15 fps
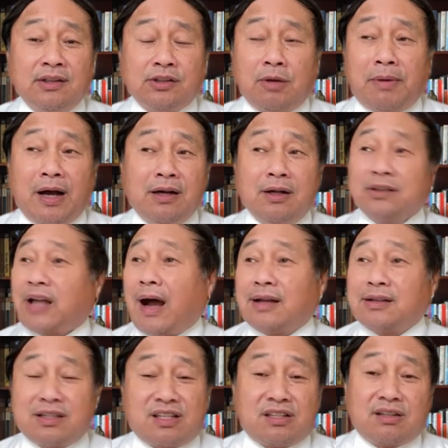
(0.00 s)
对吧？他
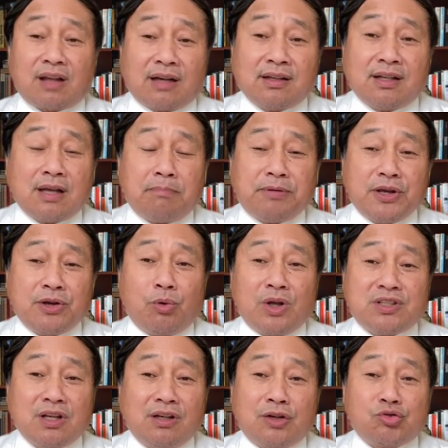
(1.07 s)
的他那些苹果
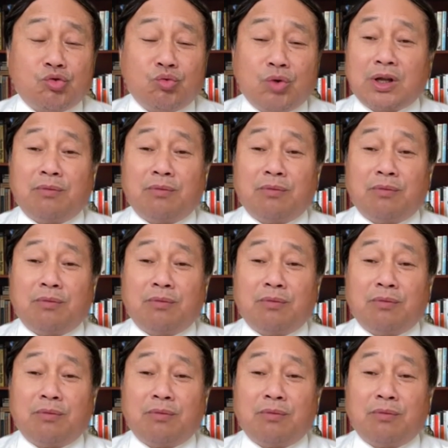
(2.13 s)
进了中国，